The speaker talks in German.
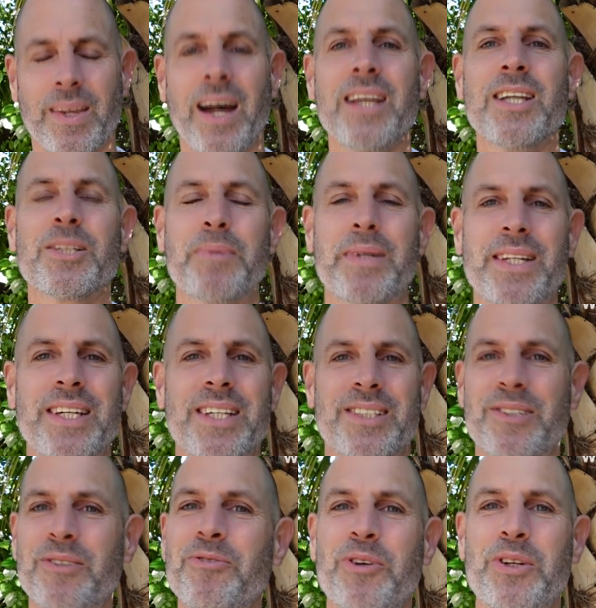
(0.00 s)
Hi, hier ist
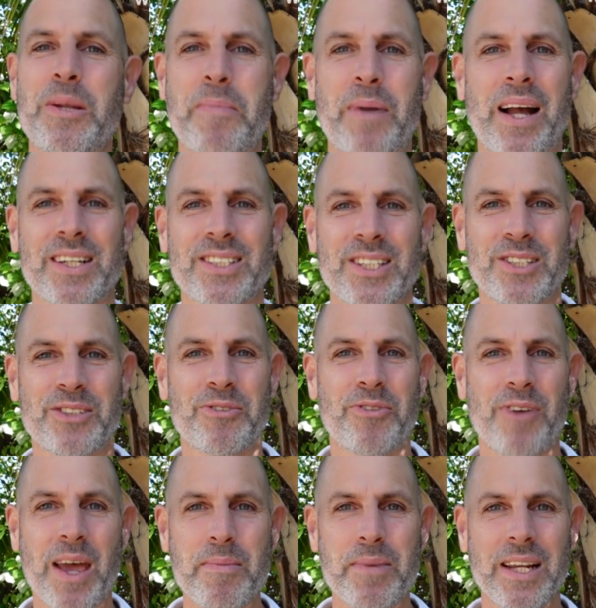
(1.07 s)
Matthias von die Praxis
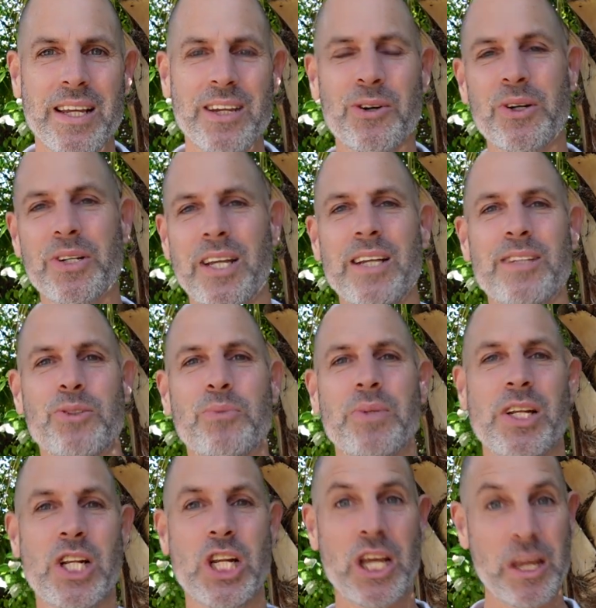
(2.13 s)
Family. Heute geht es um
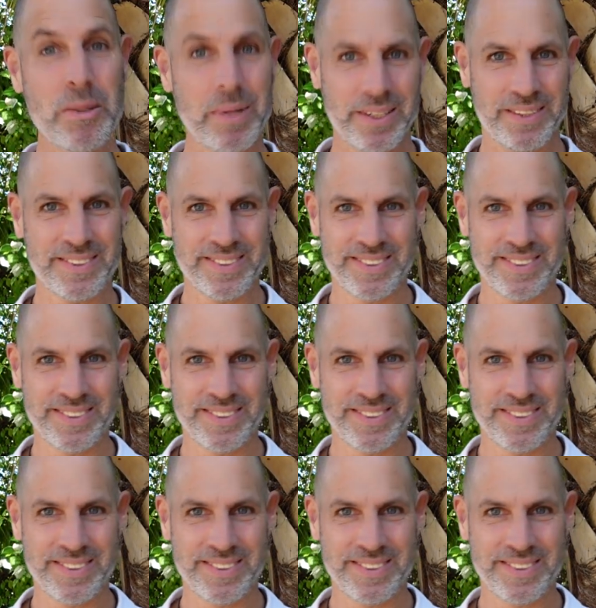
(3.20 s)
die Leber.